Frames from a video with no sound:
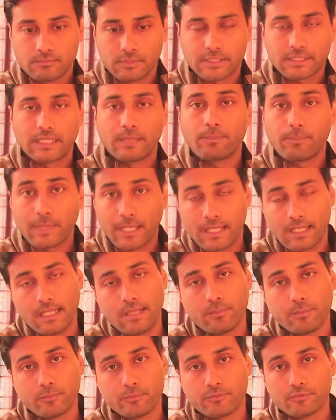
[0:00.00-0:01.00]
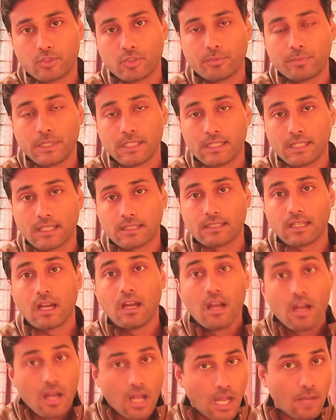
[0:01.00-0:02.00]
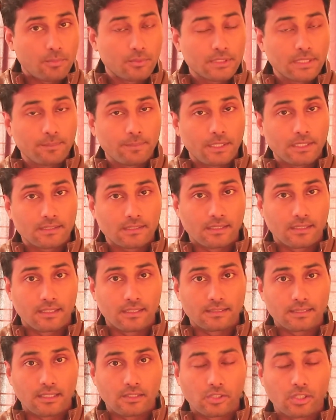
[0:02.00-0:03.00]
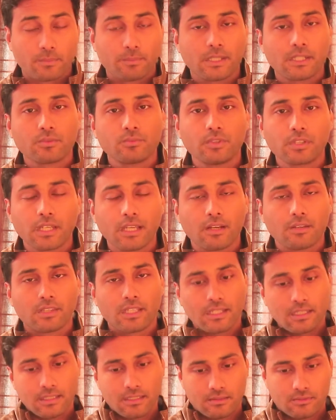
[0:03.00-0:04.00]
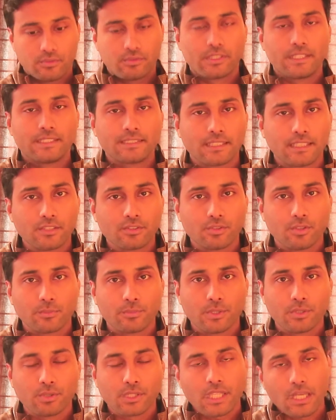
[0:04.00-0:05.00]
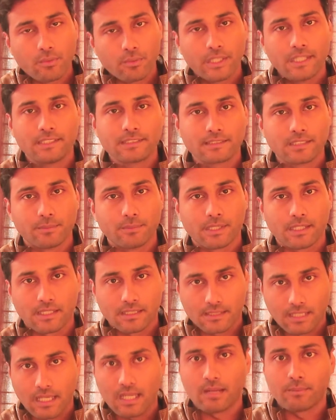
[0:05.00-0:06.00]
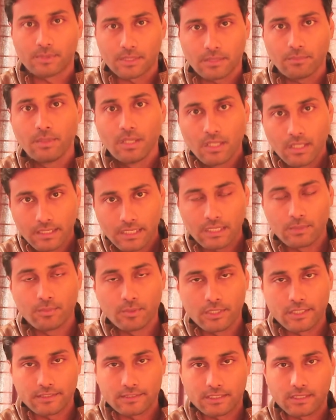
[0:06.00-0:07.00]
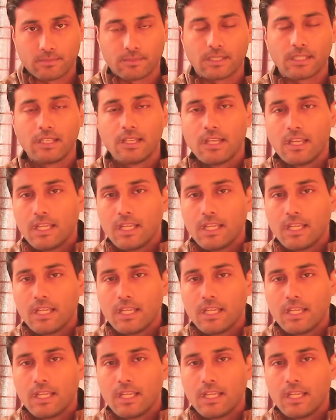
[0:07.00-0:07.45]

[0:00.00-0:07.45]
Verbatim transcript: स्टेप पहले कॉपी किया था आप उससे पेस्ट करना चाहते हो बट वो क्या होता है कि नहीं जो रिसेंट कॉपी होता है वही हिस्ट्री में रहता है आपके कीबोर्ड हिस्ट्री में